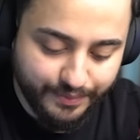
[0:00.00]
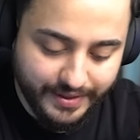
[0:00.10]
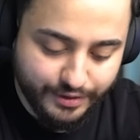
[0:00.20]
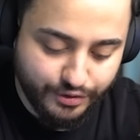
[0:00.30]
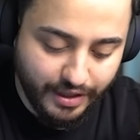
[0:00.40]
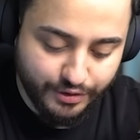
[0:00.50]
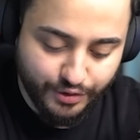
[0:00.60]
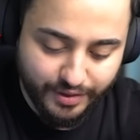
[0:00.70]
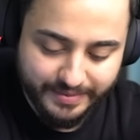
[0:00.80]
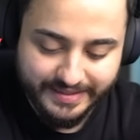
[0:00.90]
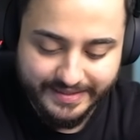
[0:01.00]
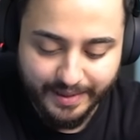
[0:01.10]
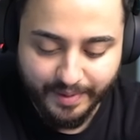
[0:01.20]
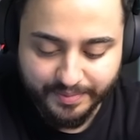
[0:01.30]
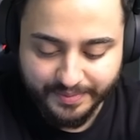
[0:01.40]
bakın şu an şöyle bir
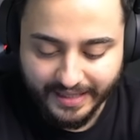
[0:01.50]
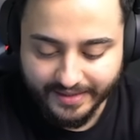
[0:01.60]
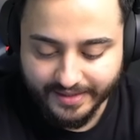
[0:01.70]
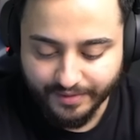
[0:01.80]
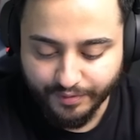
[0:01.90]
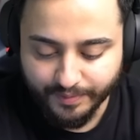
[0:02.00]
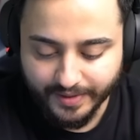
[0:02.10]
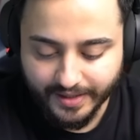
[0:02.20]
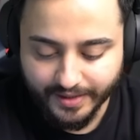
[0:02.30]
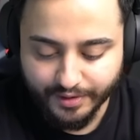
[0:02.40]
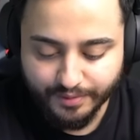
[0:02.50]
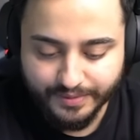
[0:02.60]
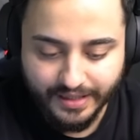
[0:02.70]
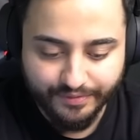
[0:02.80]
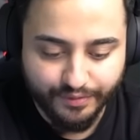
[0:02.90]
sistem yaptım. Kendi telefonumla kaydediyorum.
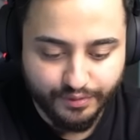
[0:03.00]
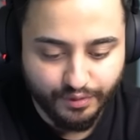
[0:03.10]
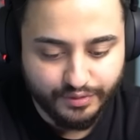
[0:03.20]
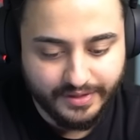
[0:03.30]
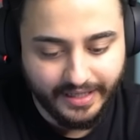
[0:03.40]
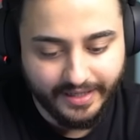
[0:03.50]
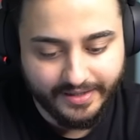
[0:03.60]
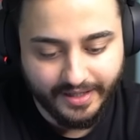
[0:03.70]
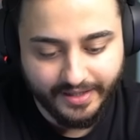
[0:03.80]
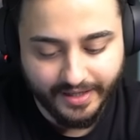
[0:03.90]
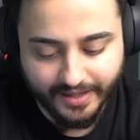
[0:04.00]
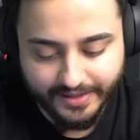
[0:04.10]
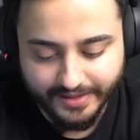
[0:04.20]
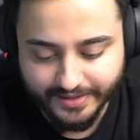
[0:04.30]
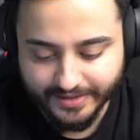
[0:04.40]
Telefonun dostlar ekran
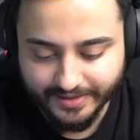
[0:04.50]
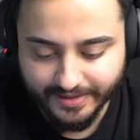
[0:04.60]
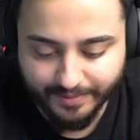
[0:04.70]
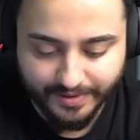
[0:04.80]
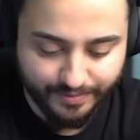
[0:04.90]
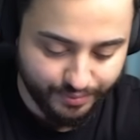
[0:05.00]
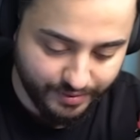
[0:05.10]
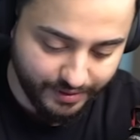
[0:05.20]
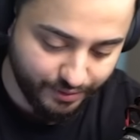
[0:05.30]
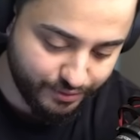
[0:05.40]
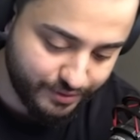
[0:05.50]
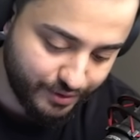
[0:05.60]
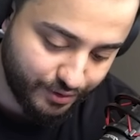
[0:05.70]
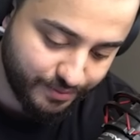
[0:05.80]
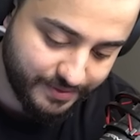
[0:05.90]
kaydedicisinde bakın buradan gösteriyorum